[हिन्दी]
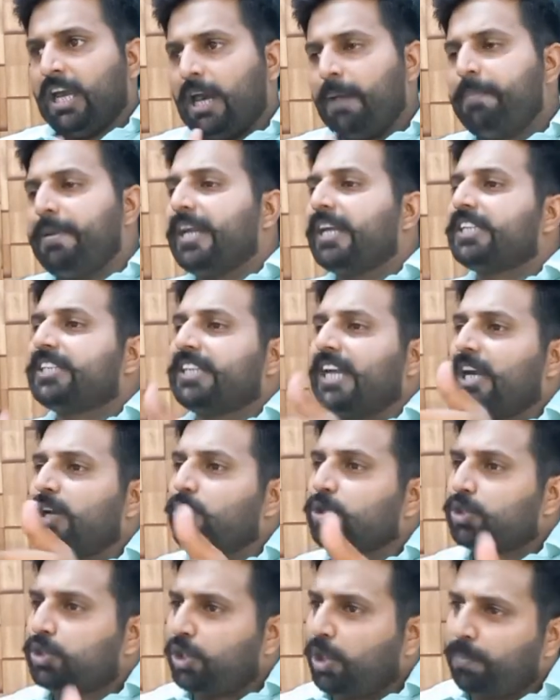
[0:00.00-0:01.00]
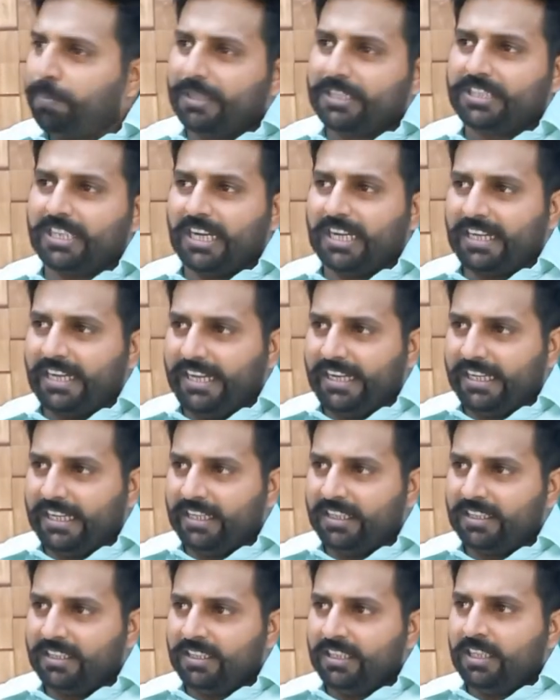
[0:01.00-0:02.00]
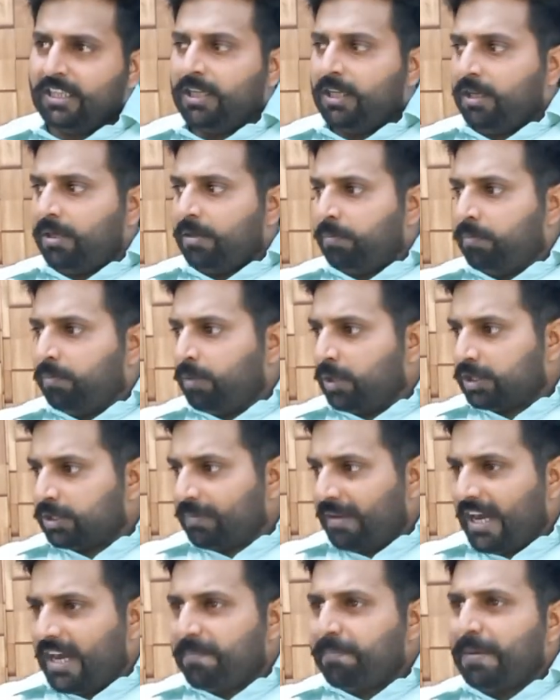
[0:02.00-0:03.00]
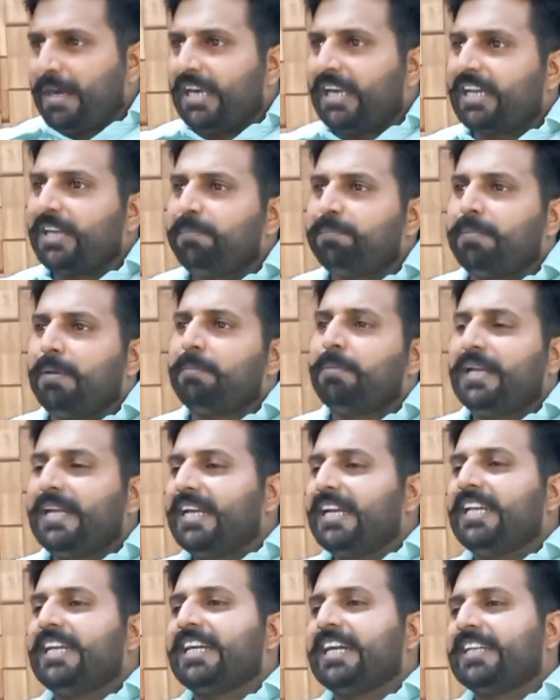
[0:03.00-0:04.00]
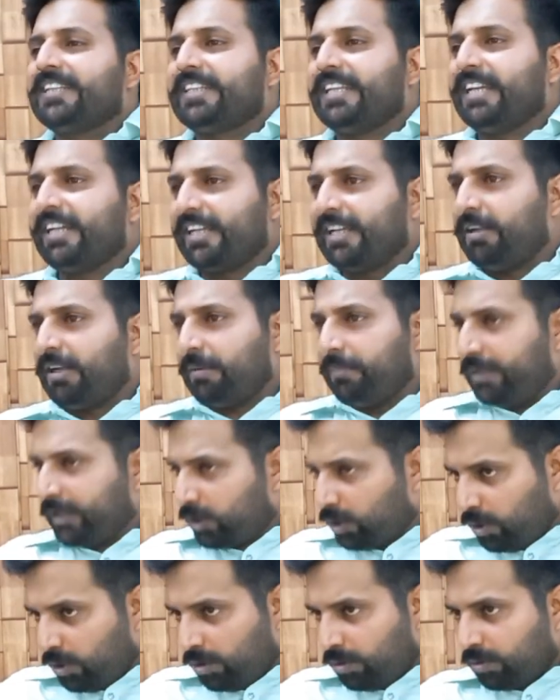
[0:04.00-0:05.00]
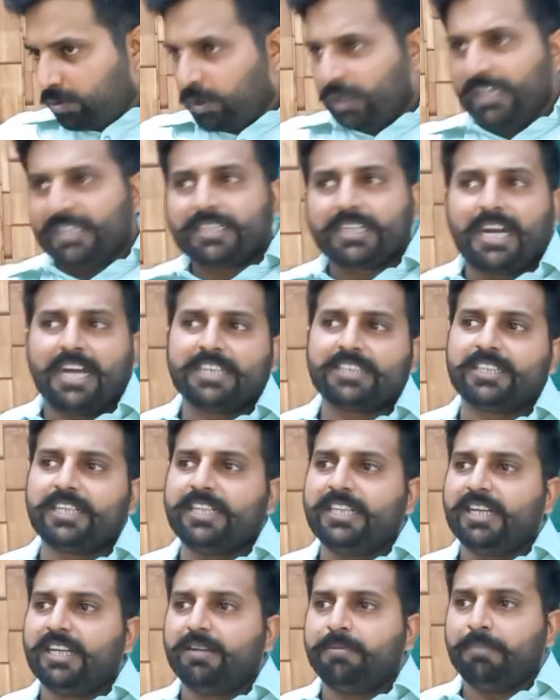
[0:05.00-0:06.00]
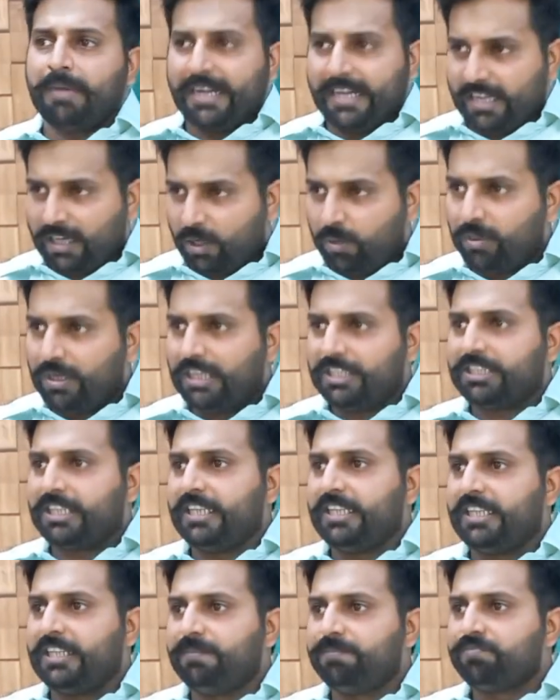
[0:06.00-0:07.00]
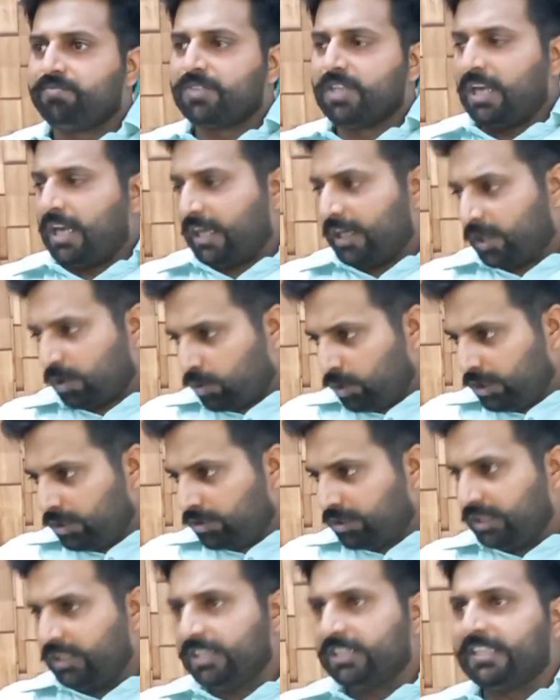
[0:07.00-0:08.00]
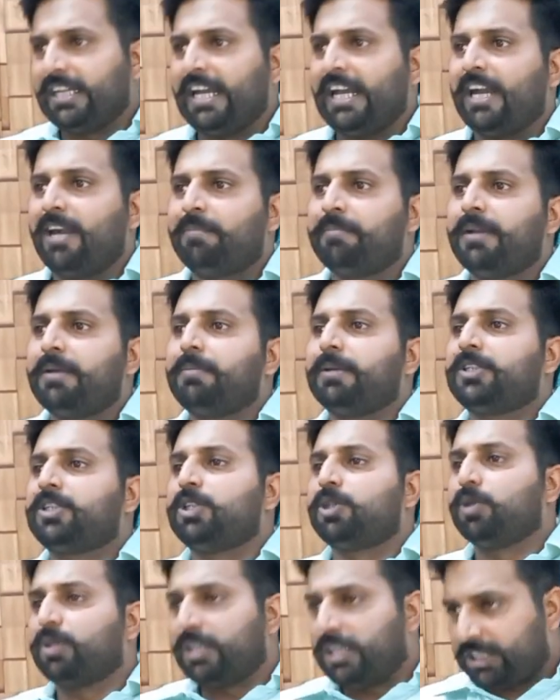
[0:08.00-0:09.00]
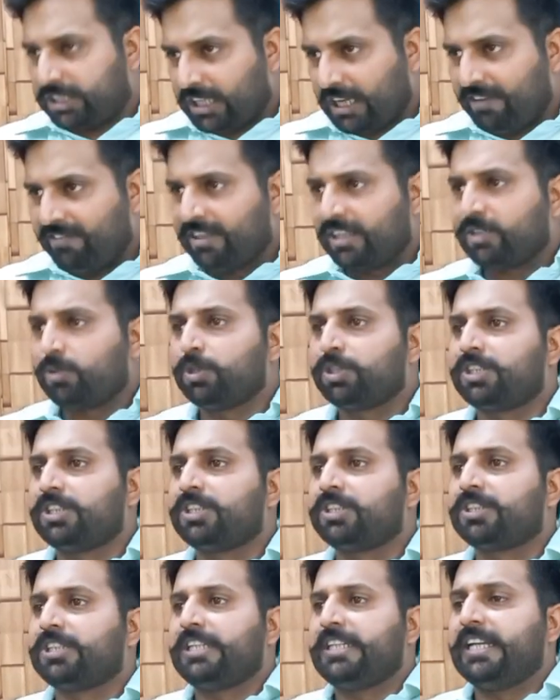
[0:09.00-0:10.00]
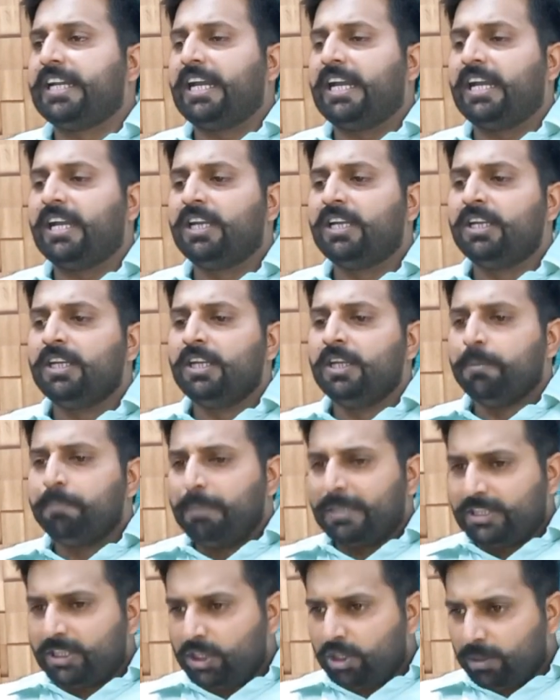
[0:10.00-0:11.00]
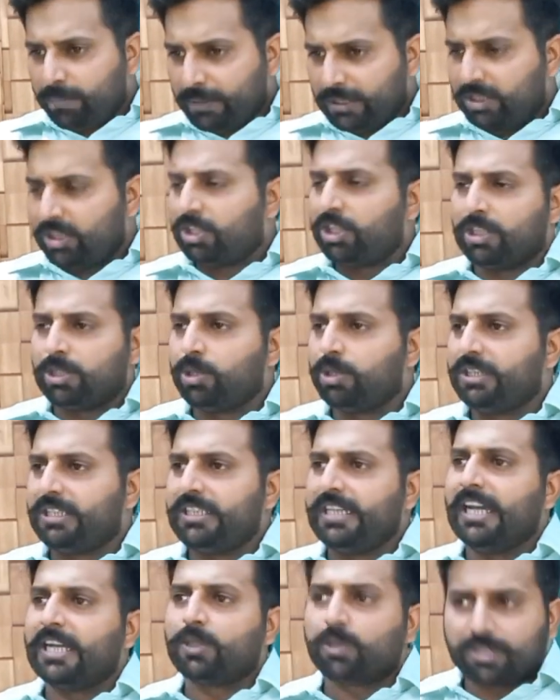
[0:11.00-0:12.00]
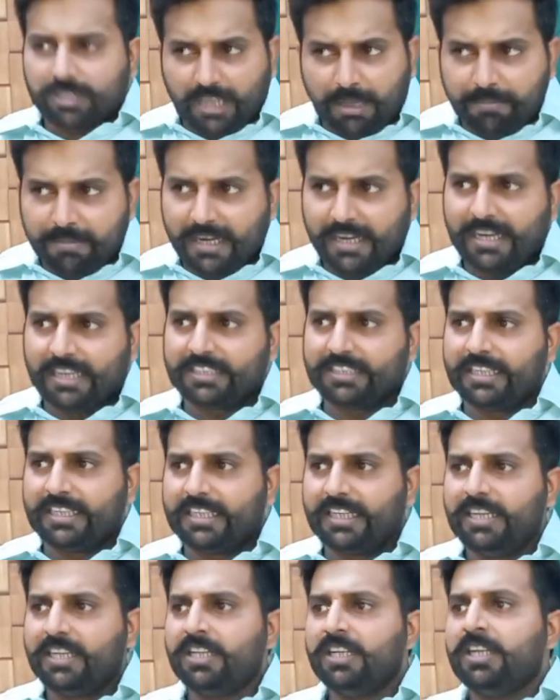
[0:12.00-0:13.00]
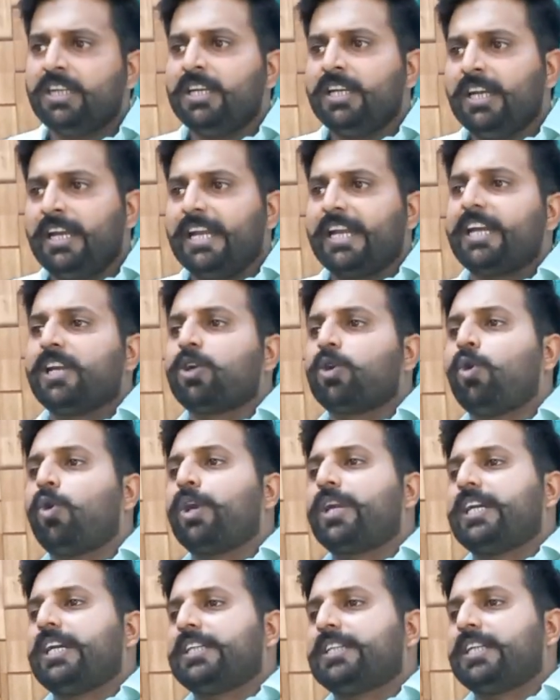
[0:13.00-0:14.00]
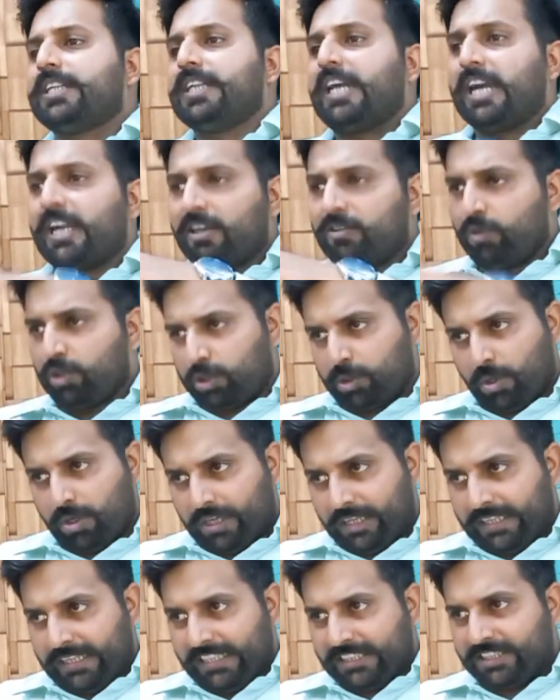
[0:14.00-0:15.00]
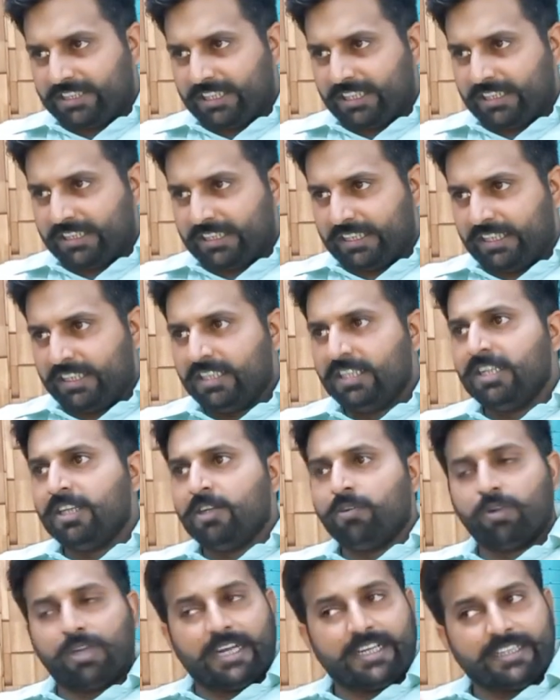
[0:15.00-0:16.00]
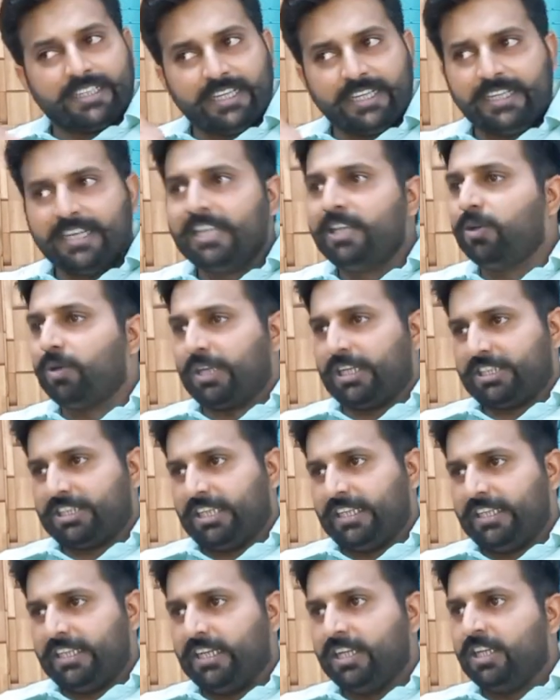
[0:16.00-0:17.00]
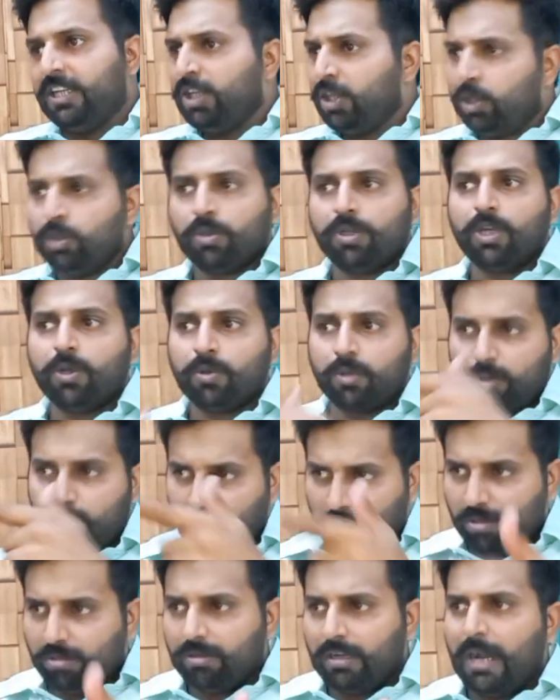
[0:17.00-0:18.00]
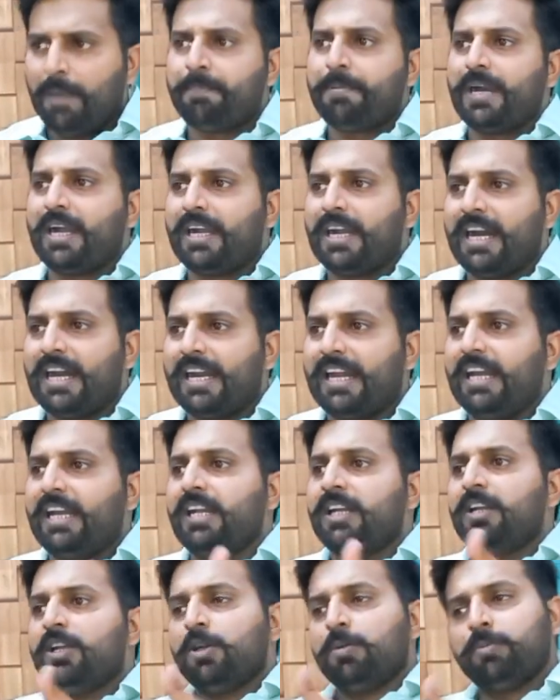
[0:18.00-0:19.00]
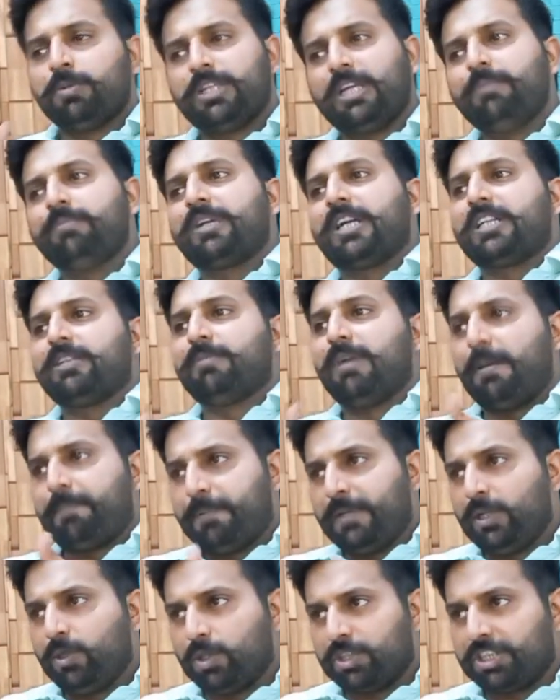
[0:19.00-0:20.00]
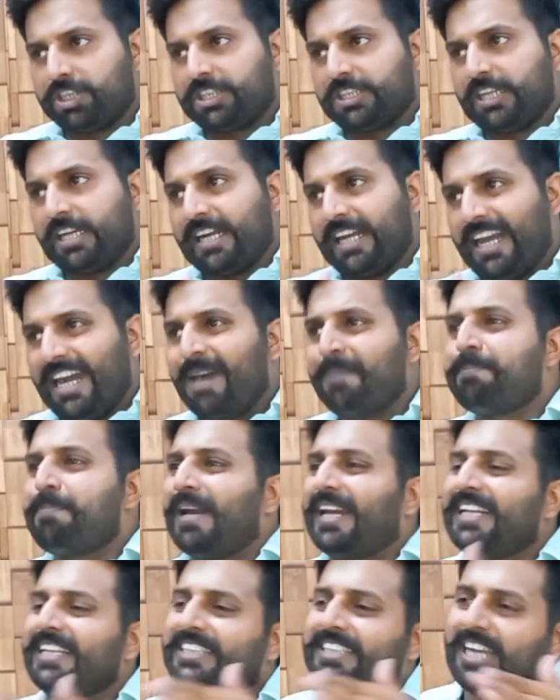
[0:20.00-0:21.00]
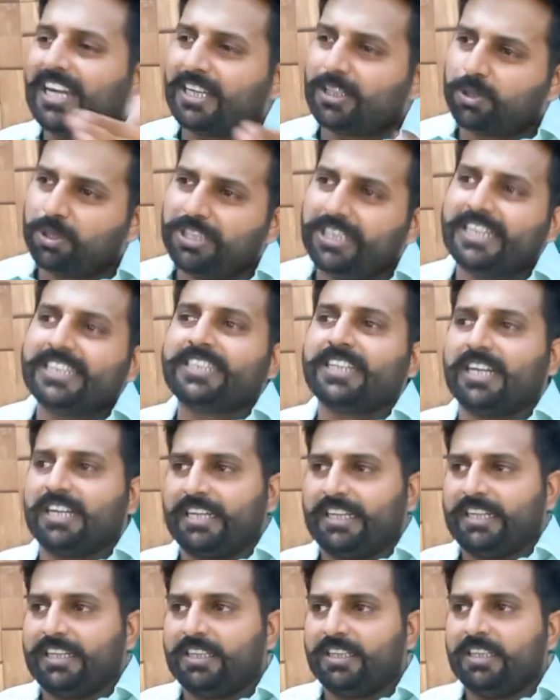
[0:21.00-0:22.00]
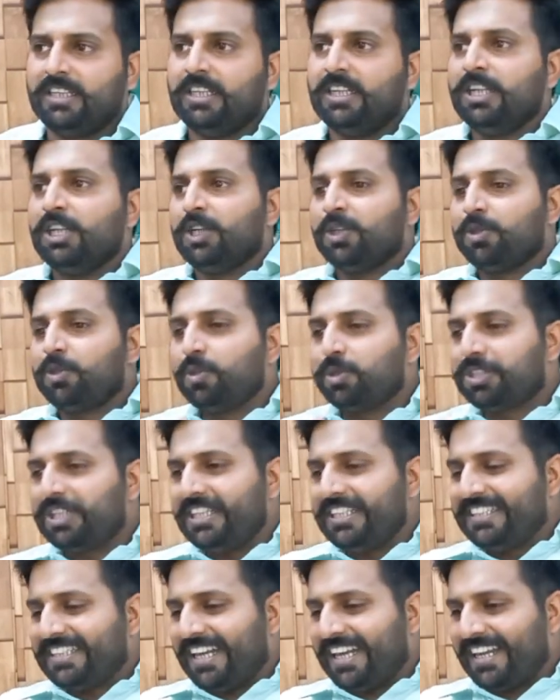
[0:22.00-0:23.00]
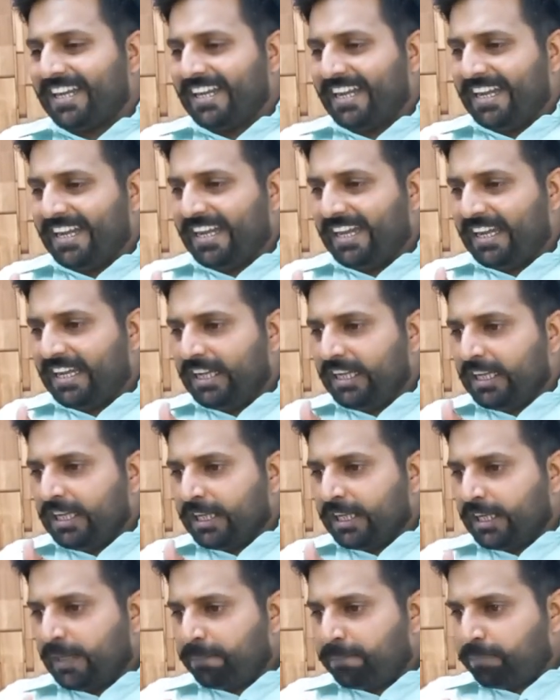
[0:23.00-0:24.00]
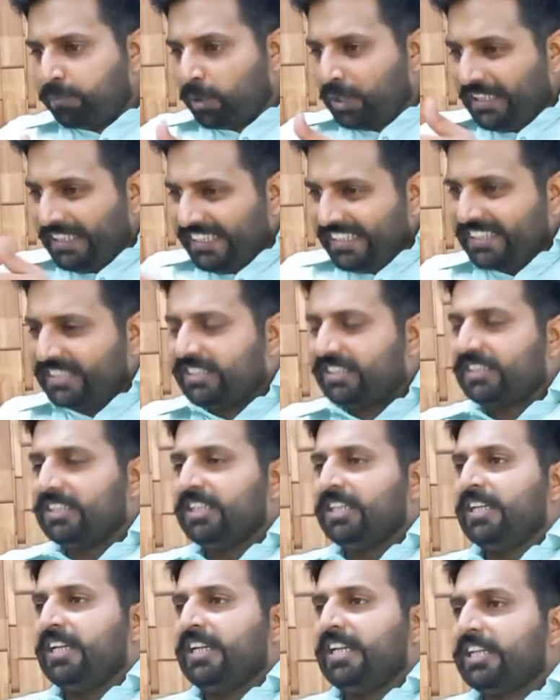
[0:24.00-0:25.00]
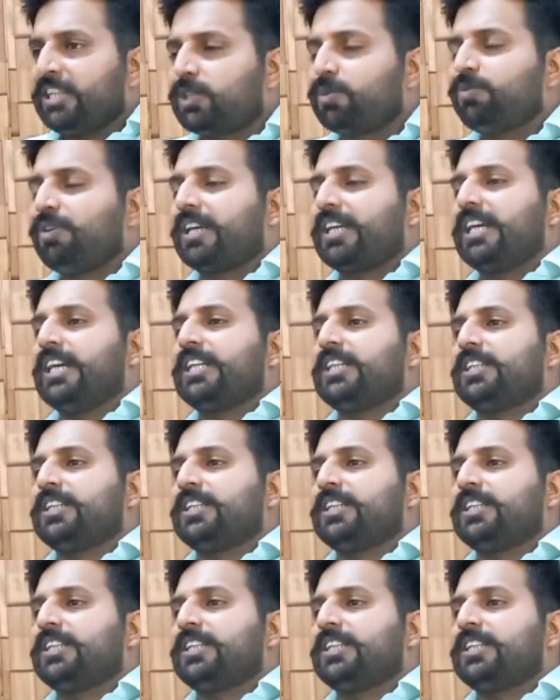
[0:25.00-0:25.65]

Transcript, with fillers: अब एक जंग उसके ऊपर चल रही है मुलजमान पार्टी पब्लिकली कहते हैं कि हमें तो कोई एतराज़ नहीं है मेडिकल होना चाहिए अगर कोई चीज़ है हमने बच्ची को नशावर कोई चीज़ दी है बच्ची के ऊपर तशद किया है तो सामने आना चाहिए लेकिन कोर्ट के अंदर जाकर वो उसको कंटेस्ट करते हैं वो कहते हैं नहीं होना चाहिए क्योंकि उनको अपना डर है मुदई मुकदमा अपनी कोशिश कर रहा है अब पहली जंग तो ये चल रही है दूसरी जंग है कि पुलिस इस वक्त